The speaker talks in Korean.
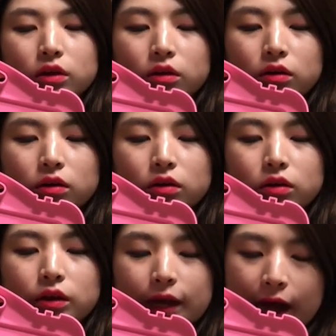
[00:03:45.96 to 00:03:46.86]
어
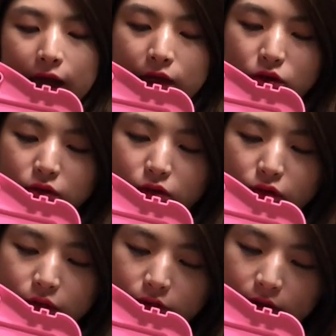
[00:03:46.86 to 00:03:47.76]
가, 이거는
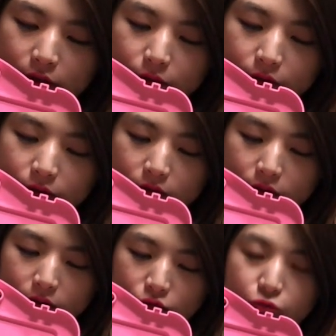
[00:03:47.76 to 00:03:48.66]
어디서
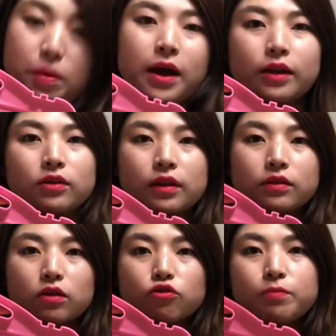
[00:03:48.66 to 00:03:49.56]
샀냐면은 쿠팡에서
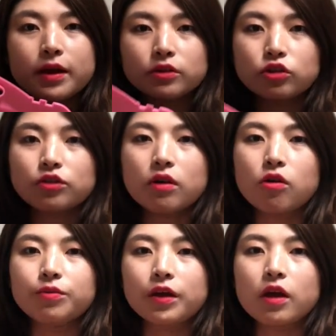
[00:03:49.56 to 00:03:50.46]
샀어요. 쿠팡에서 최저가
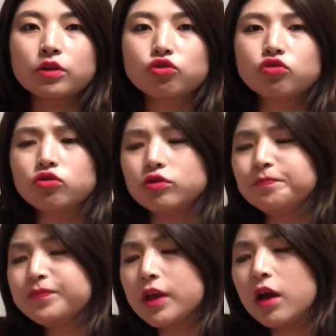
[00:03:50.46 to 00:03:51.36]
검색해가지고
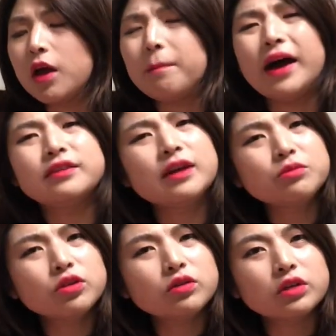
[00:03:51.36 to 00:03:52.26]

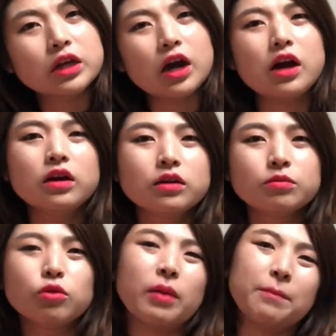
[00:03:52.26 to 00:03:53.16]
13,000원인가
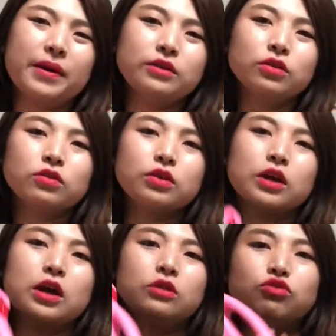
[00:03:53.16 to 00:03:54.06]
뭐
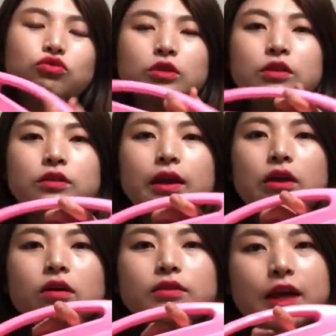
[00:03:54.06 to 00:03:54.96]
18,000원인가 주고
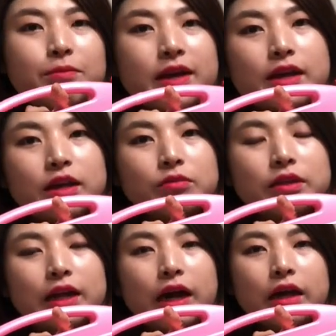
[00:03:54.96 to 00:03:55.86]
샀는데요.
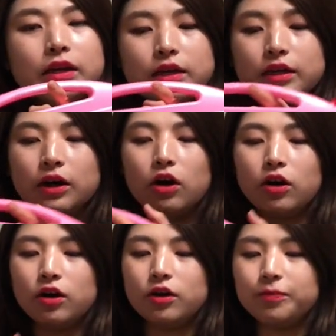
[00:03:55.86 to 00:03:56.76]
3위각기입니다.
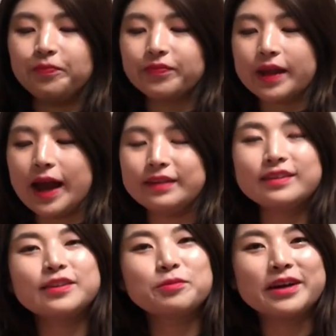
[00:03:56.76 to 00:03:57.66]
어
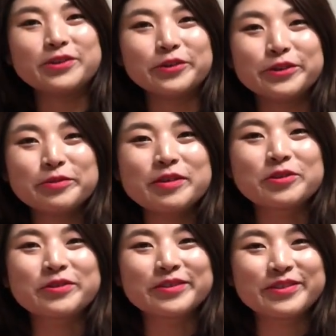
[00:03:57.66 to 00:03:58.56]
아시겠지만 저는 음악
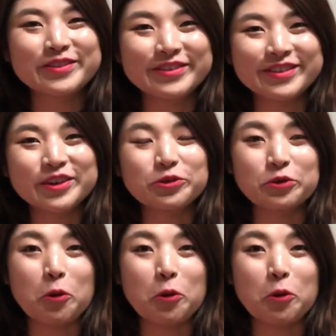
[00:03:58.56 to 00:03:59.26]
그래도